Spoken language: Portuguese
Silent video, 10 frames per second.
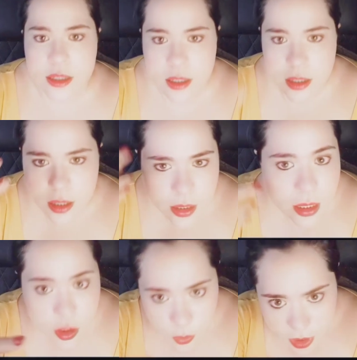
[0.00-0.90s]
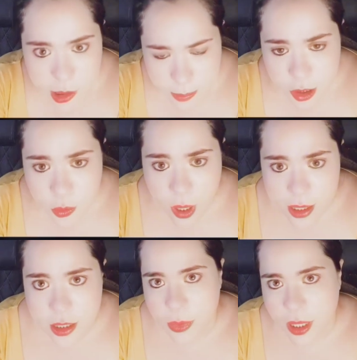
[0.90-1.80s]
e, e, nas coisas
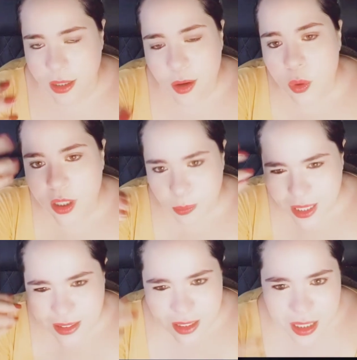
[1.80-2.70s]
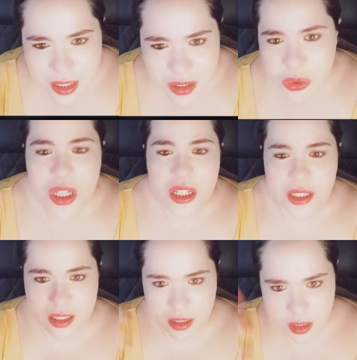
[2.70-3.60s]
espirituais também, né? Olhando para dentro
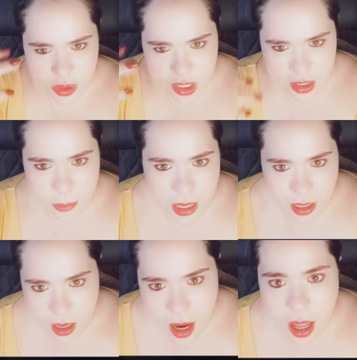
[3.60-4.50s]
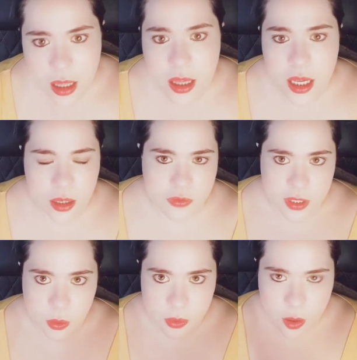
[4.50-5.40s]
e tentando se trabalhar,
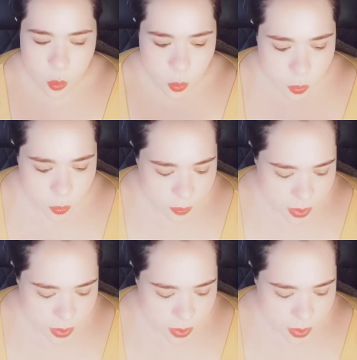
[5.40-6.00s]
enfim, então tá com um